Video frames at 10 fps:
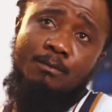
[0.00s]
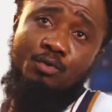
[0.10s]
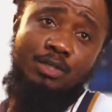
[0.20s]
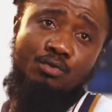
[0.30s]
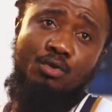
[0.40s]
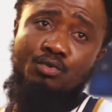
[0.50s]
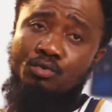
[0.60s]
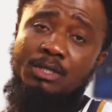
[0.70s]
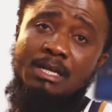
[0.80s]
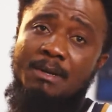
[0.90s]
gens qui ont
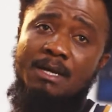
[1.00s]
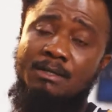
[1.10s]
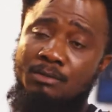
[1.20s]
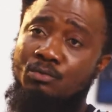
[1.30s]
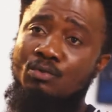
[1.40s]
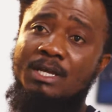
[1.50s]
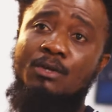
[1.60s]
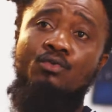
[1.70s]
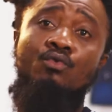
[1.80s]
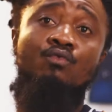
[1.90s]
étudié là-bas, que ce soit
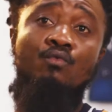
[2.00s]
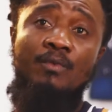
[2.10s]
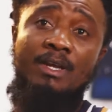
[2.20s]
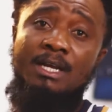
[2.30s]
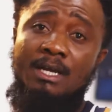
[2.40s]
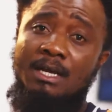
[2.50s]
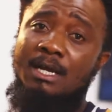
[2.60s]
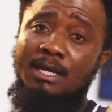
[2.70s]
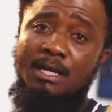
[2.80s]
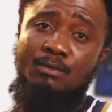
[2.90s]
quelque chose d'ouvert
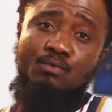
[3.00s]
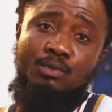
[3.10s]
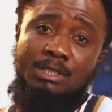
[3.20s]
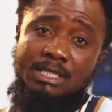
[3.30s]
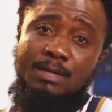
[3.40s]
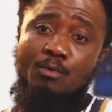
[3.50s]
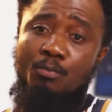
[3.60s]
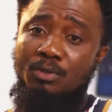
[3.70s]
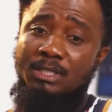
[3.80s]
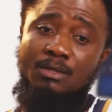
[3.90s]
à, tout ce qui est
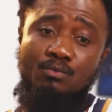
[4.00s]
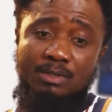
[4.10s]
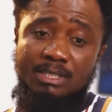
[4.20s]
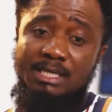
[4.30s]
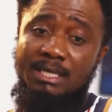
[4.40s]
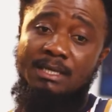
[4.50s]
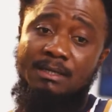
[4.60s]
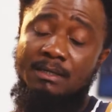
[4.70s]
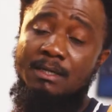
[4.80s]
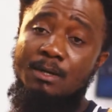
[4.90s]
proposé, à tout ce qui
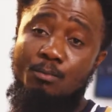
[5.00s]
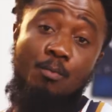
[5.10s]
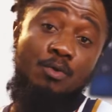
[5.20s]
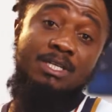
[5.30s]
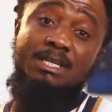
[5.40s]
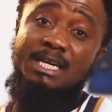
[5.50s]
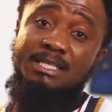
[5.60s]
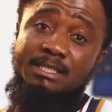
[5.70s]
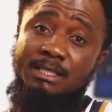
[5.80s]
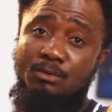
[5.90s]
est proposé en
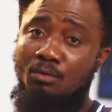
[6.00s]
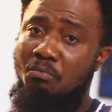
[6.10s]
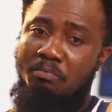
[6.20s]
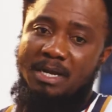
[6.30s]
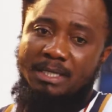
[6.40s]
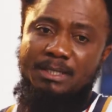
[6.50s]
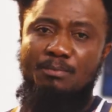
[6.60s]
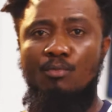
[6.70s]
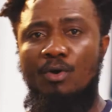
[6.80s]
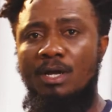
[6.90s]
qualité. Donc par
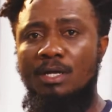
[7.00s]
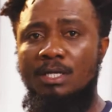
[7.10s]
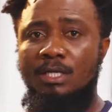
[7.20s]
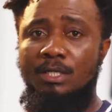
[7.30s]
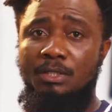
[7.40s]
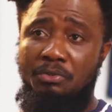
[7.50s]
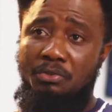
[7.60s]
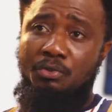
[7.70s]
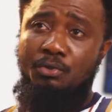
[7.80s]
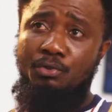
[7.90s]
exemple moi,
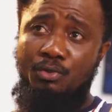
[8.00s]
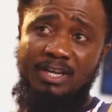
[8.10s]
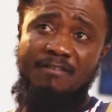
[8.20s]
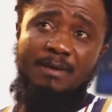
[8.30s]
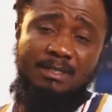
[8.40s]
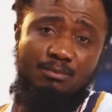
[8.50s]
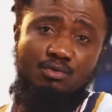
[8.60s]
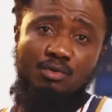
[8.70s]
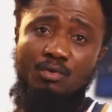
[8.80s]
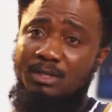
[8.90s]
je, rêve par exemple
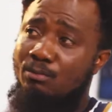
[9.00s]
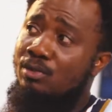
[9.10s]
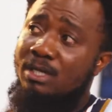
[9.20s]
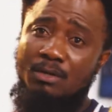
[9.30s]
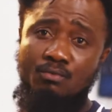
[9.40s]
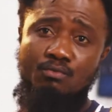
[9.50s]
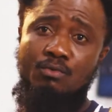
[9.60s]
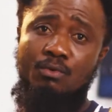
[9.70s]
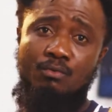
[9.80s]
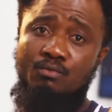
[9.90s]
d'une école des beaux-arts
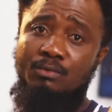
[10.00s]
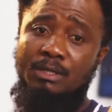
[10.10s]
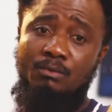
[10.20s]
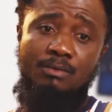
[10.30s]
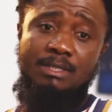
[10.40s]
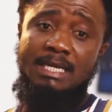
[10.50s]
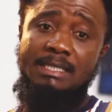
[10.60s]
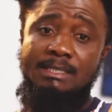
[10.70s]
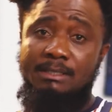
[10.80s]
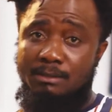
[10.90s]
où les
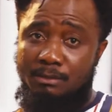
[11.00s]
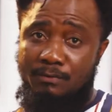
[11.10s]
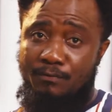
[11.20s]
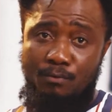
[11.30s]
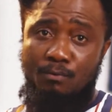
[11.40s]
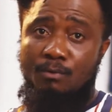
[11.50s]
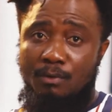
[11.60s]
artistes qui font